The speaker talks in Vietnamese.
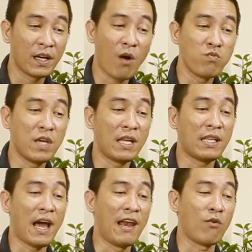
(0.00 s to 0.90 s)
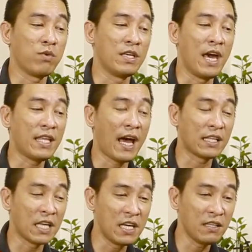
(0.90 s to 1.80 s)
công danh tài lộc và dễ
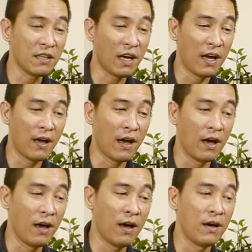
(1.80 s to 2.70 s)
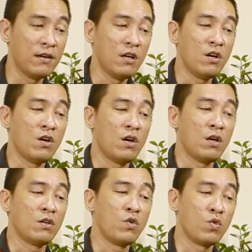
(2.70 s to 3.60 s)
thăng tiến à,
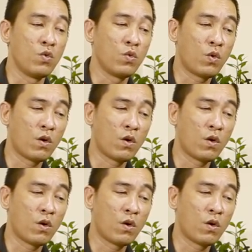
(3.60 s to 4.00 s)
dù